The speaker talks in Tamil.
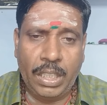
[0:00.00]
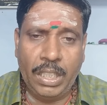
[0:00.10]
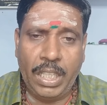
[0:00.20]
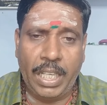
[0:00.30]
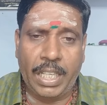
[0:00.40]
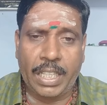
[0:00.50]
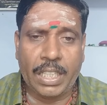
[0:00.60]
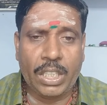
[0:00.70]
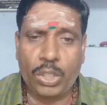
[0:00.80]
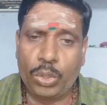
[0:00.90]
இந்த
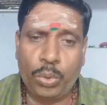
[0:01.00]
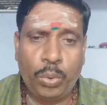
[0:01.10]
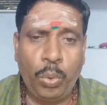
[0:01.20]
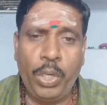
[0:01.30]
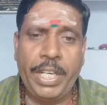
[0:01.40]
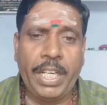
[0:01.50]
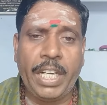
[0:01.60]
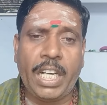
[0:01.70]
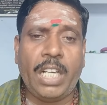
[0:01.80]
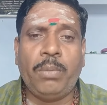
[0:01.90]
சூரிய
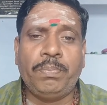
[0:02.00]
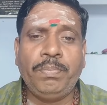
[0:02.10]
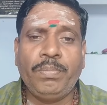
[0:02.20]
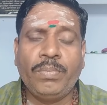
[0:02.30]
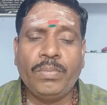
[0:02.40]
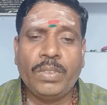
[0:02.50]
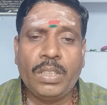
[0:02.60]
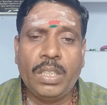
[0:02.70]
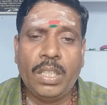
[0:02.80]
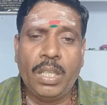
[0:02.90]
கிரகணம்
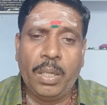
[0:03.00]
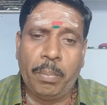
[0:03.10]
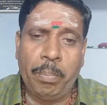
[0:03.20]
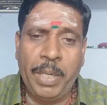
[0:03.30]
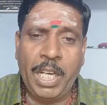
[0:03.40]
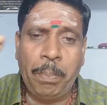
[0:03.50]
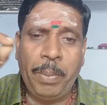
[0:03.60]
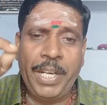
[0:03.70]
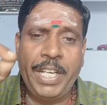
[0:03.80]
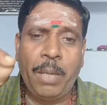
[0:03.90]

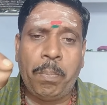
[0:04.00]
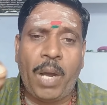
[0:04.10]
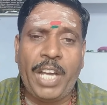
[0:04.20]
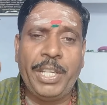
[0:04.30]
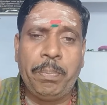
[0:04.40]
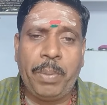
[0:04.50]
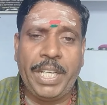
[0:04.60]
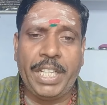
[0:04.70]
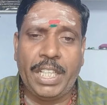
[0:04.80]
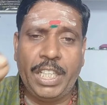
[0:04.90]
மிகப்பெரிய
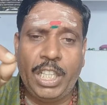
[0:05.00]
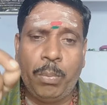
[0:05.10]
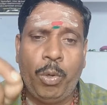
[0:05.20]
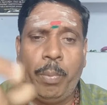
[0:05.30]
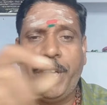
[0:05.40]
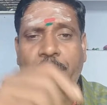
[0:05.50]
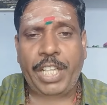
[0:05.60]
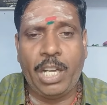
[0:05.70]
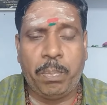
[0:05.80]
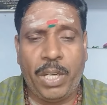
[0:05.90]
பாதிப்பை இந்த
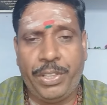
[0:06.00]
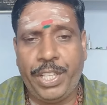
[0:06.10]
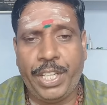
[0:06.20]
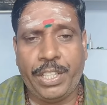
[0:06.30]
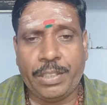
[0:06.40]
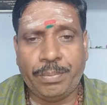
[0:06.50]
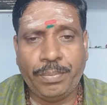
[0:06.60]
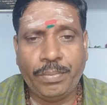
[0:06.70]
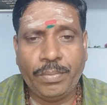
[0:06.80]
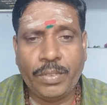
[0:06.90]
பூமியில் ஏற்படுத்தியது
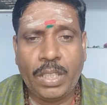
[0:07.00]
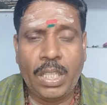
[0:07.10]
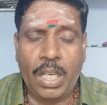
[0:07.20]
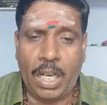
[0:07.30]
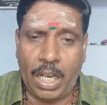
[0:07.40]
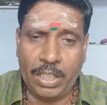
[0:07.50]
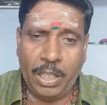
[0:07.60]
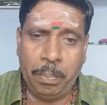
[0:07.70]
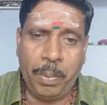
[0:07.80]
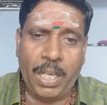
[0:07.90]

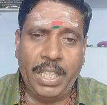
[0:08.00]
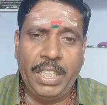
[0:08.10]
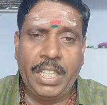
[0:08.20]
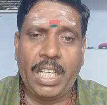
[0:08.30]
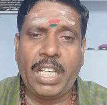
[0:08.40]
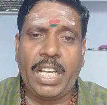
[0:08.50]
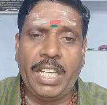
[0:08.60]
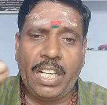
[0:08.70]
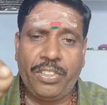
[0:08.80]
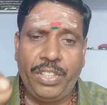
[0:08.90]
அதன் பிறகு
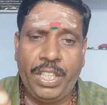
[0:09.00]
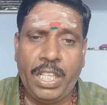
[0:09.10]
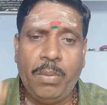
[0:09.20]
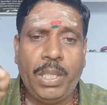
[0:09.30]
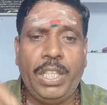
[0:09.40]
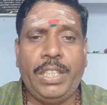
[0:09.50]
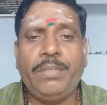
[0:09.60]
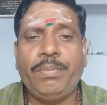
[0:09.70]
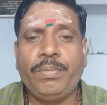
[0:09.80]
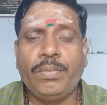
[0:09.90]
இரண்டாயிரத்தி இருபது
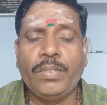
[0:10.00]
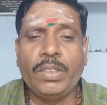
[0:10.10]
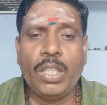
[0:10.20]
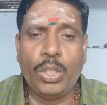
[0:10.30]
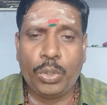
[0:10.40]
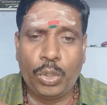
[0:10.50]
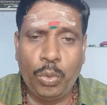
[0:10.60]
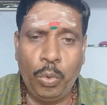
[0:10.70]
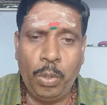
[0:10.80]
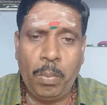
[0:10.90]

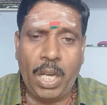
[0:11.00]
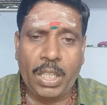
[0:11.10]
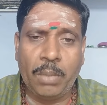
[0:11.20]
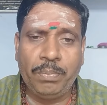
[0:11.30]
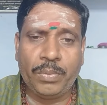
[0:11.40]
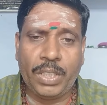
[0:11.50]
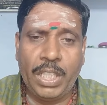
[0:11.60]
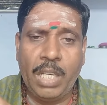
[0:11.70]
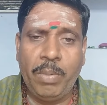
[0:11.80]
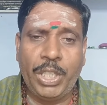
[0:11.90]
ஜூன் மாதம்
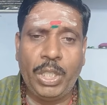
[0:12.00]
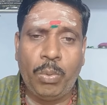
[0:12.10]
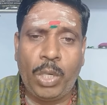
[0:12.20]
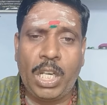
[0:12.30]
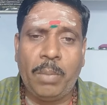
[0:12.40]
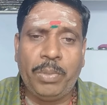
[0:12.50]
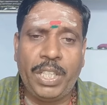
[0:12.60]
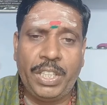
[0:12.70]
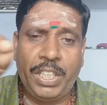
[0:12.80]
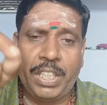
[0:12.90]
இருபத்தி ஒன்றாம்
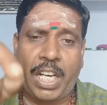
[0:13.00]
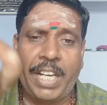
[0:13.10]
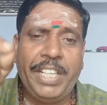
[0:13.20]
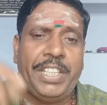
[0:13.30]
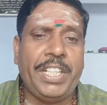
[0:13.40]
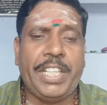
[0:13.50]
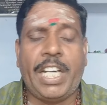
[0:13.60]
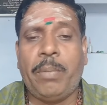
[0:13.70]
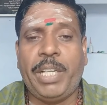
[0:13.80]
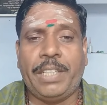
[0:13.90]
தேதி
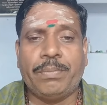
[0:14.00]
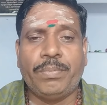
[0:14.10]
ஞாயிற்றுக்கிழமை